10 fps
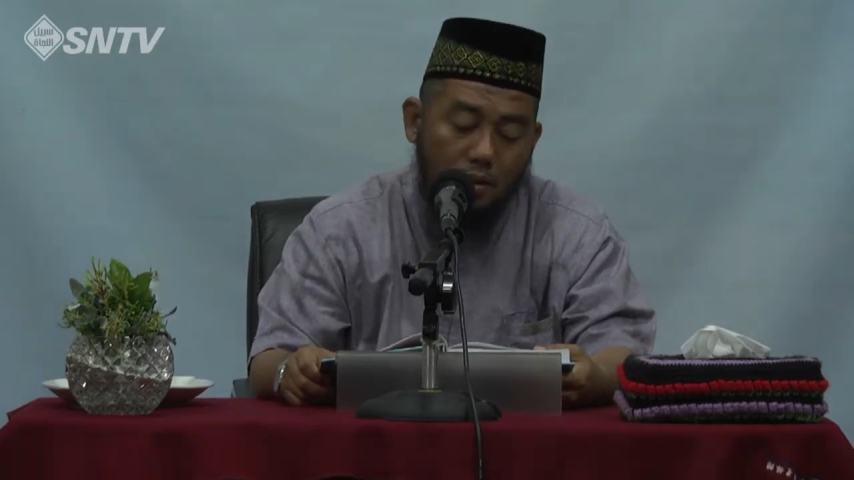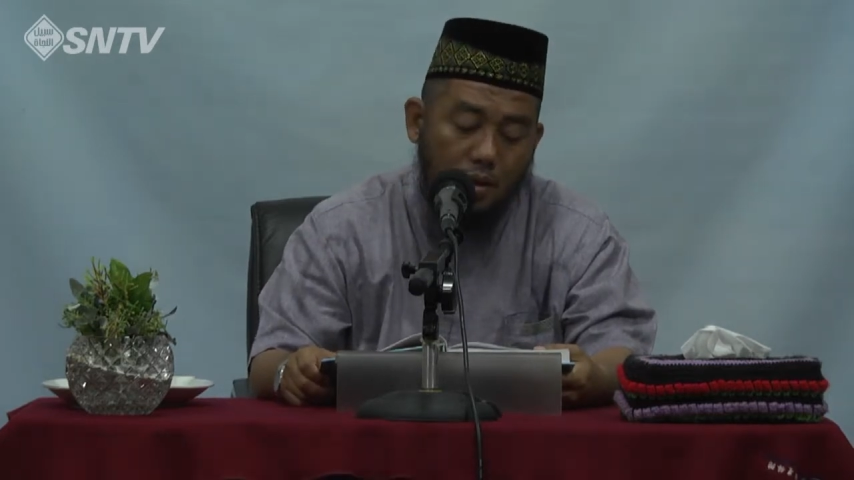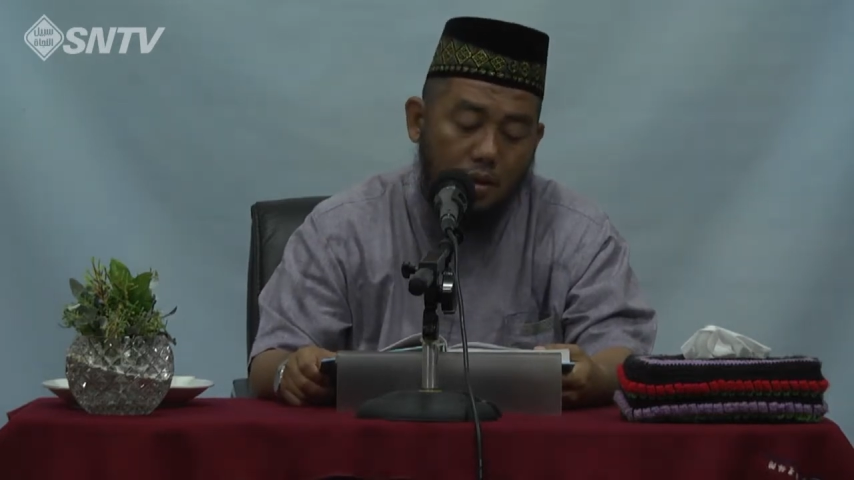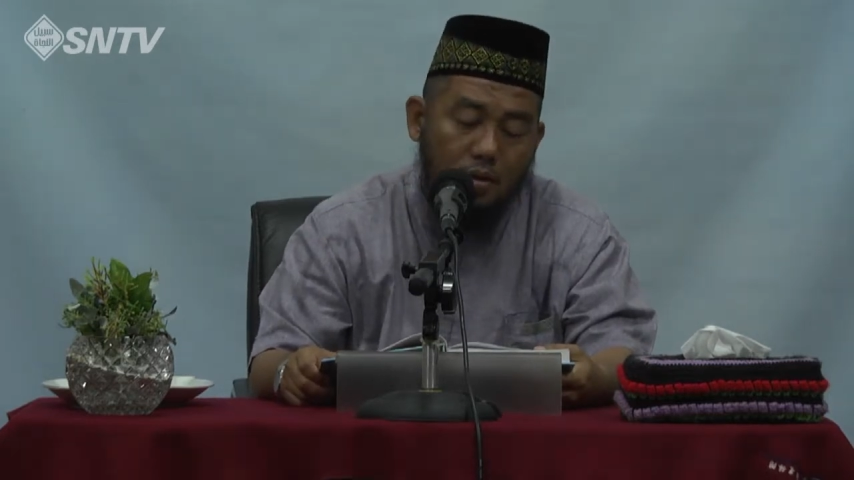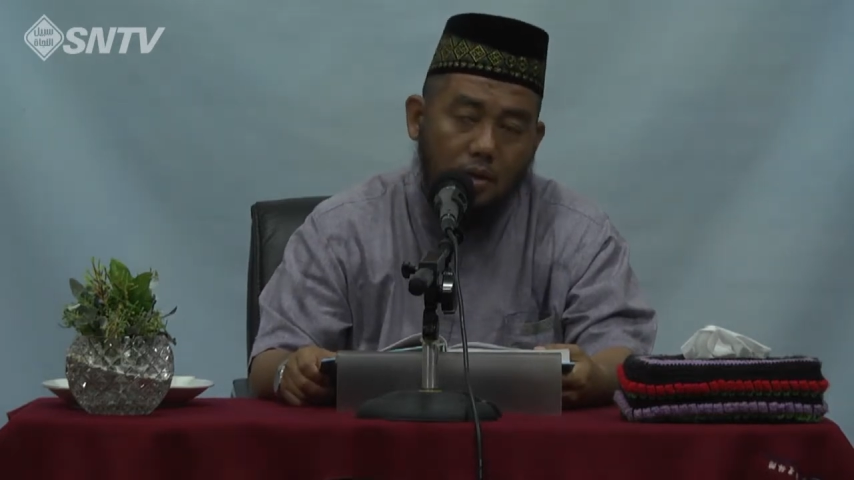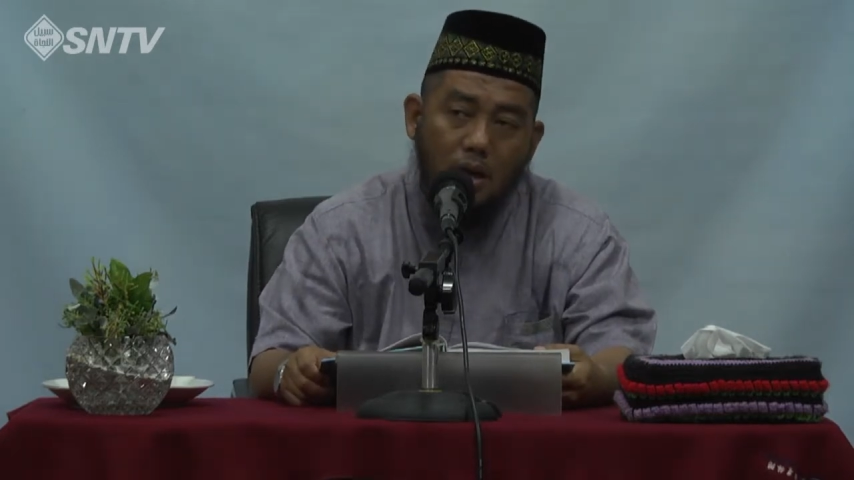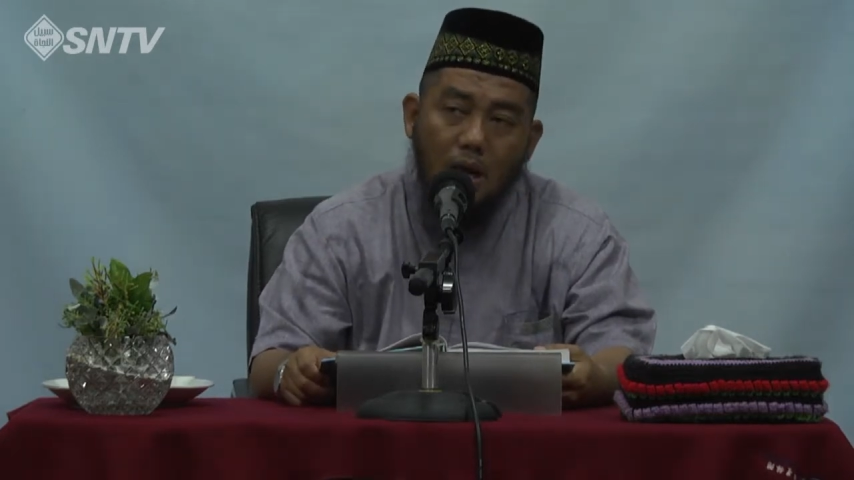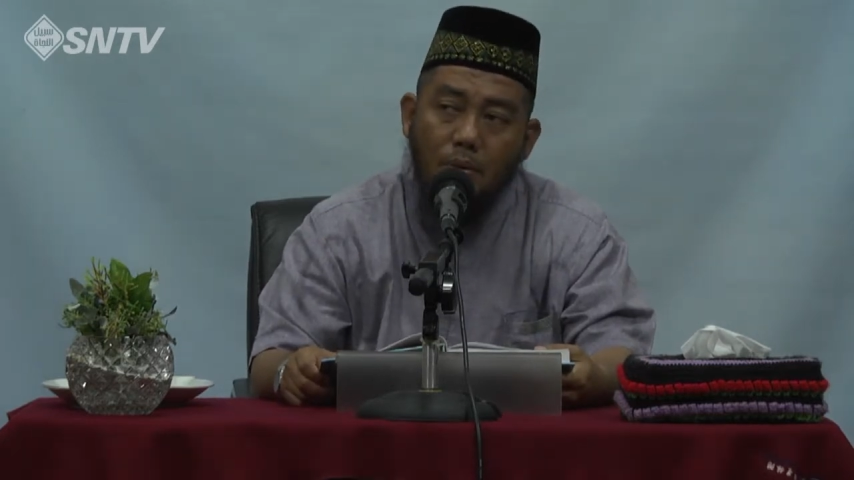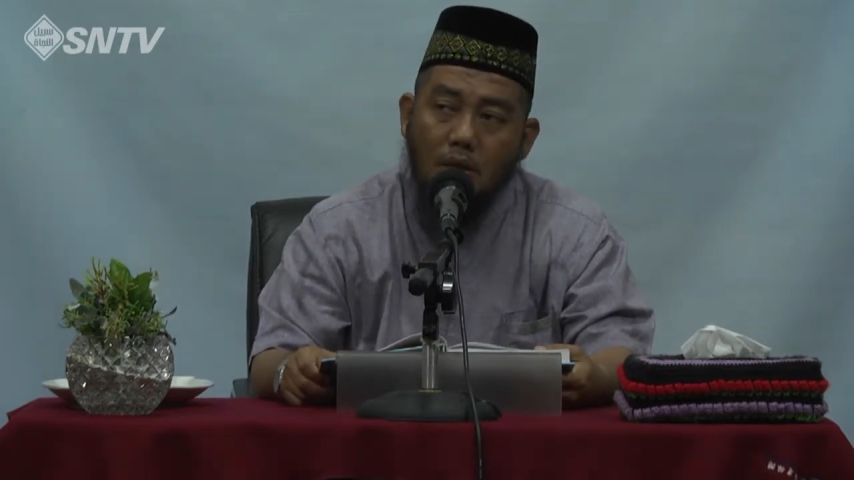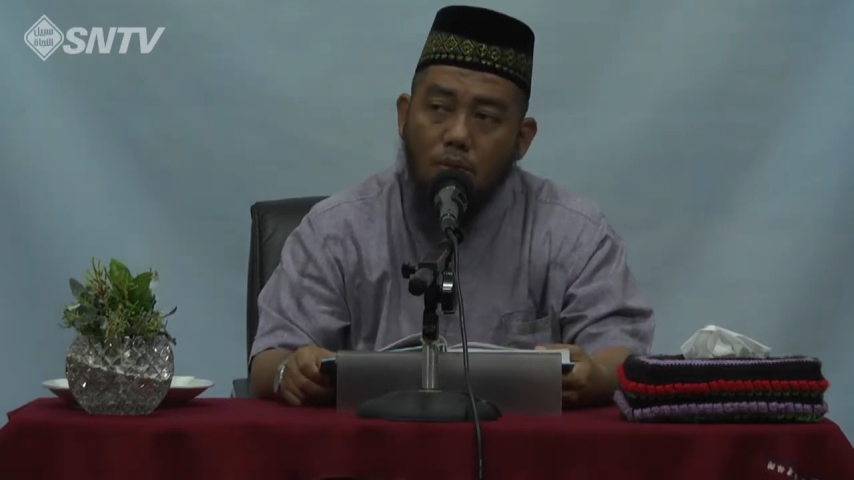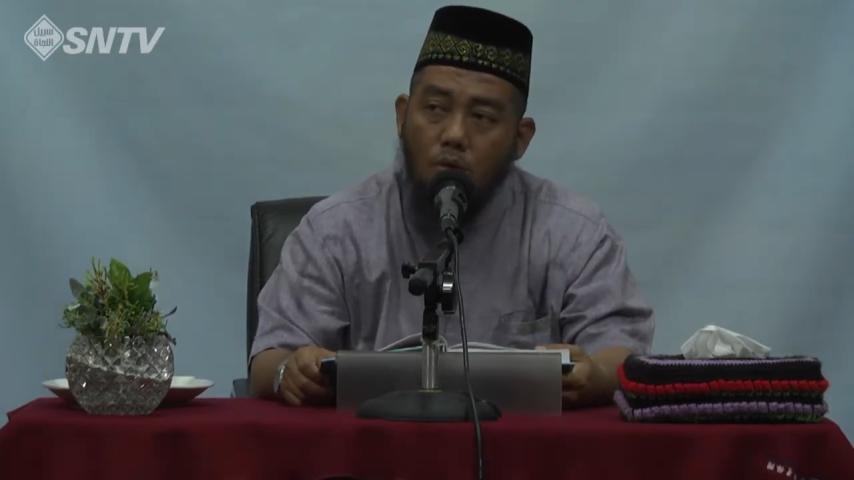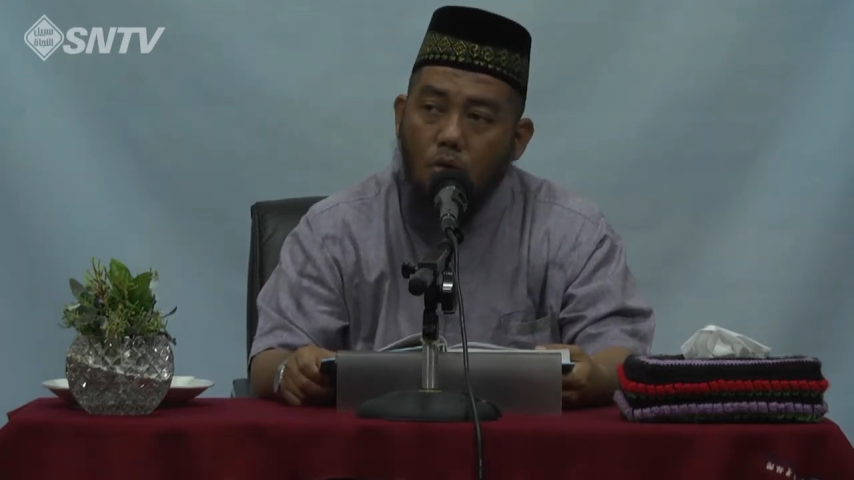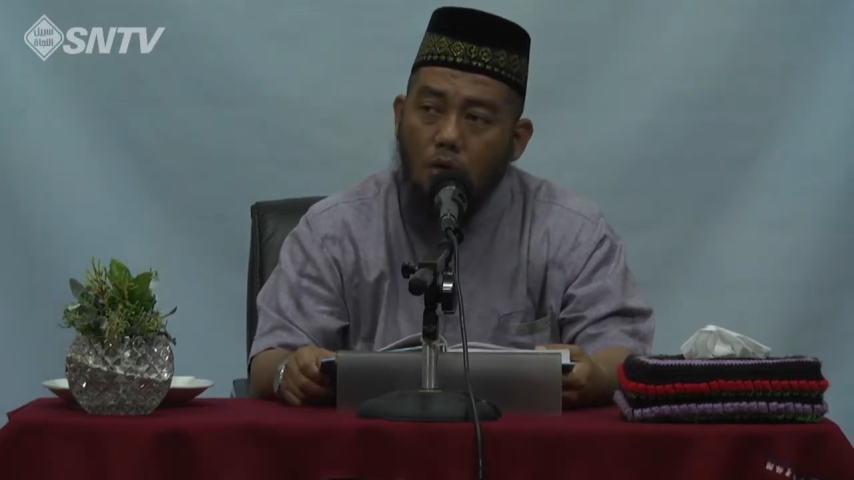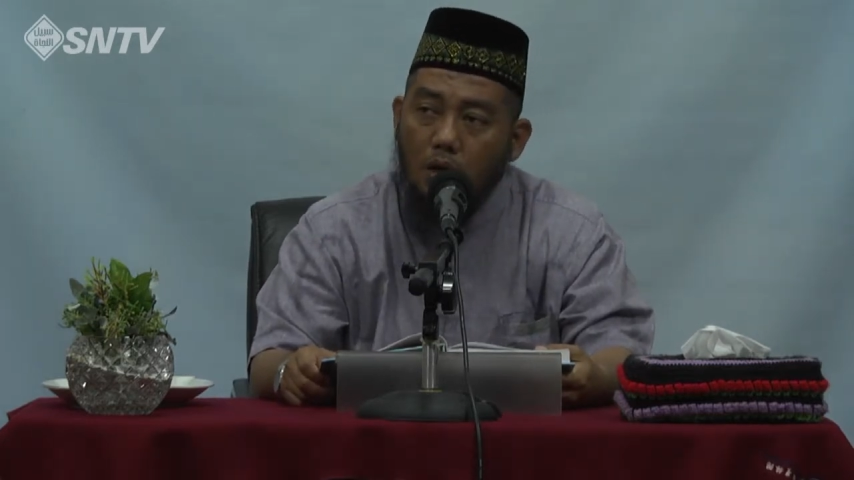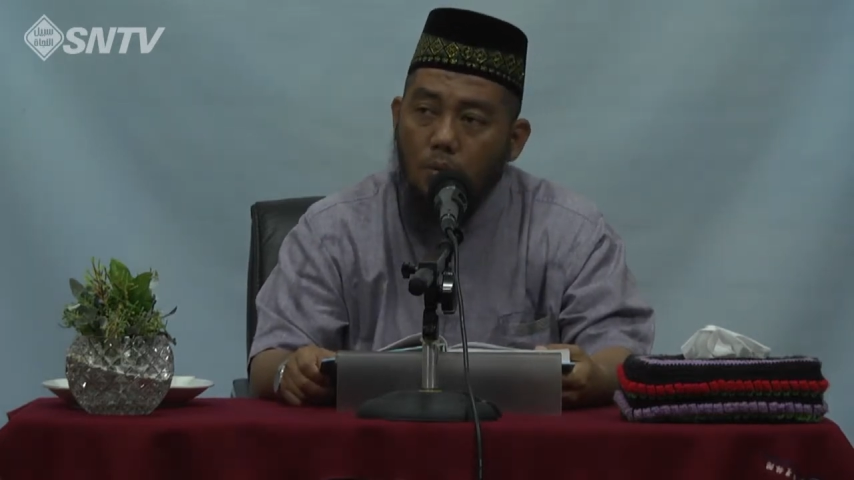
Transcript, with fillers: dari segala macam orang